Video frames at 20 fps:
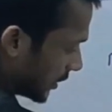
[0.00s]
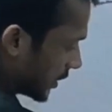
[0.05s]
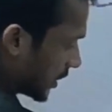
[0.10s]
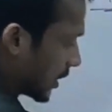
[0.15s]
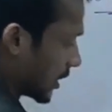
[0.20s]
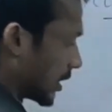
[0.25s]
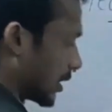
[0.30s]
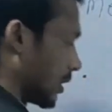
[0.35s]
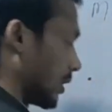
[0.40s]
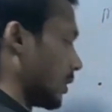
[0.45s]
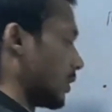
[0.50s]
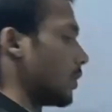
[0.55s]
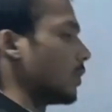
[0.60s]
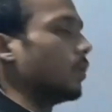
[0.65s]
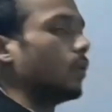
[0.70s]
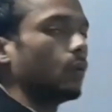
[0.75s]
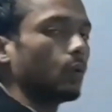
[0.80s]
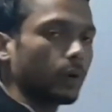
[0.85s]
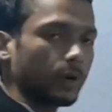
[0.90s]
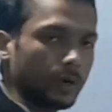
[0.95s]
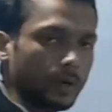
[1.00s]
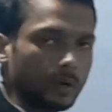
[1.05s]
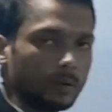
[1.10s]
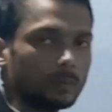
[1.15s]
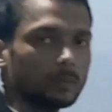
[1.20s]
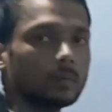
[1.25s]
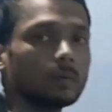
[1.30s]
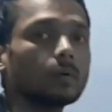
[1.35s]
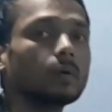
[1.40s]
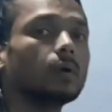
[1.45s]
करेगा ओके
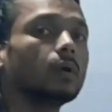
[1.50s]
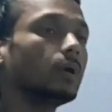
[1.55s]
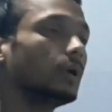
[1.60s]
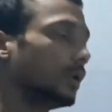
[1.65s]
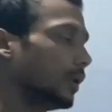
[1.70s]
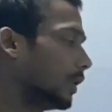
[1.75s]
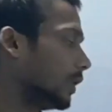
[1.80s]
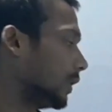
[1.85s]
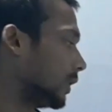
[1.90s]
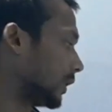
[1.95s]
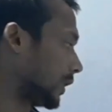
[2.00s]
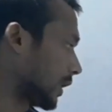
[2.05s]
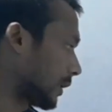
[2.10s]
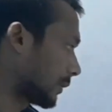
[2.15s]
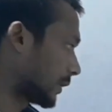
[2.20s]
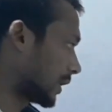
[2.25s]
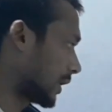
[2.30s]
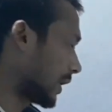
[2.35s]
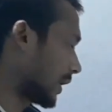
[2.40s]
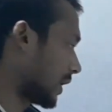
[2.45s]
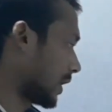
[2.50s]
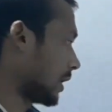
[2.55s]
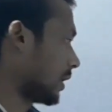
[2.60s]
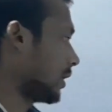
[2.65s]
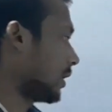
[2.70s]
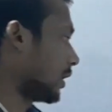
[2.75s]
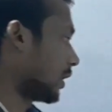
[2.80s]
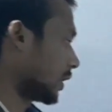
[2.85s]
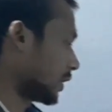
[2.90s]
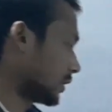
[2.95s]
क्या बताया गया
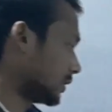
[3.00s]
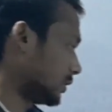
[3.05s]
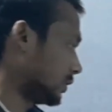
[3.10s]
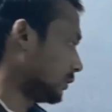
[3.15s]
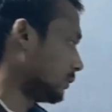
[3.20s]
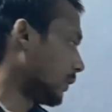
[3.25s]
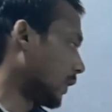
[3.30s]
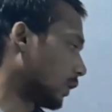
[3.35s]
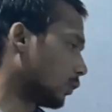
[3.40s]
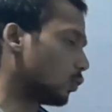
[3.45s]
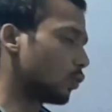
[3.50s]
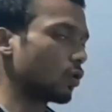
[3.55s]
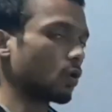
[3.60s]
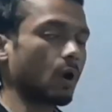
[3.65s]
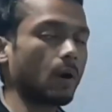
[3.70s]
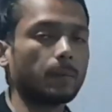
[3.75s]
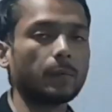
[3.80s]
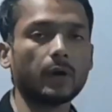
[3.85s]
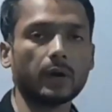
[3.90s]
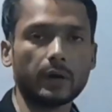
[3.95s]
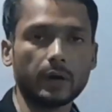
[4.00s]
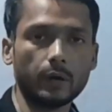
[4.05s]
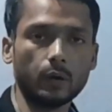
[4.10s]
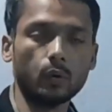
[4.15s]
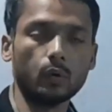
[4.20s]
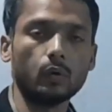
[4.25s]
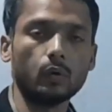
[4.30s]
अगर किसी बॉल को ड्रॉप कर रहे हो